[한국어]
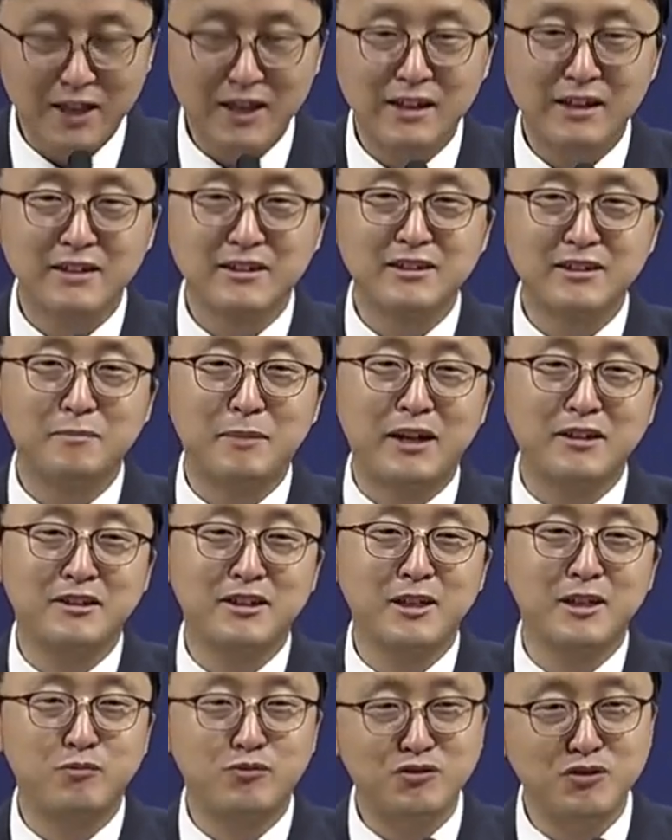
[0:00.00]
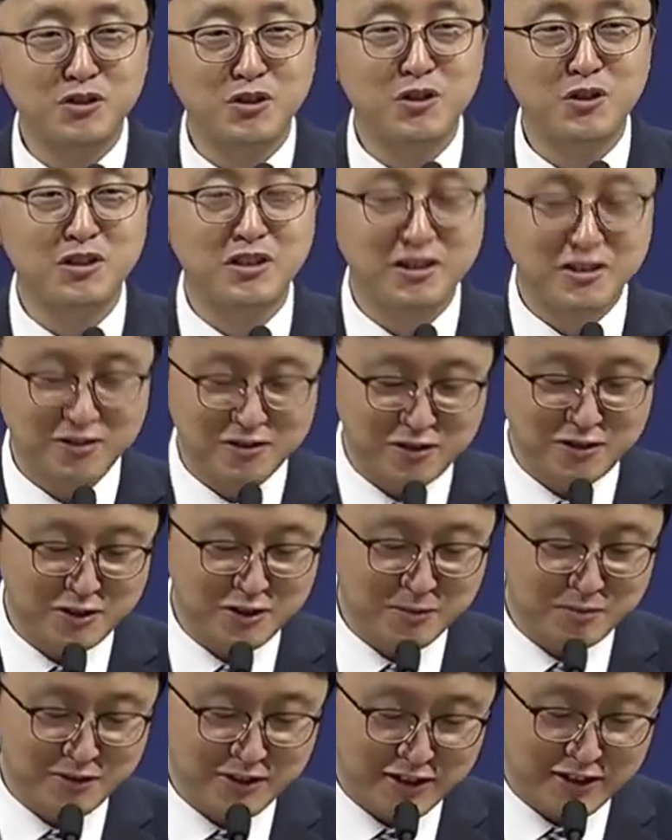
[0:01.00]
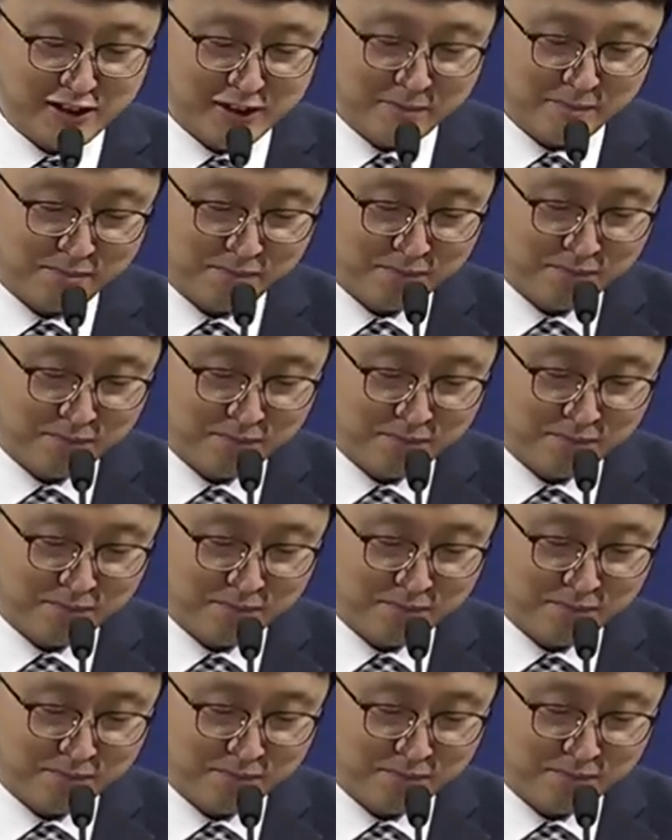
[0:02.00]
그 밭의 풍경이 그려집니다.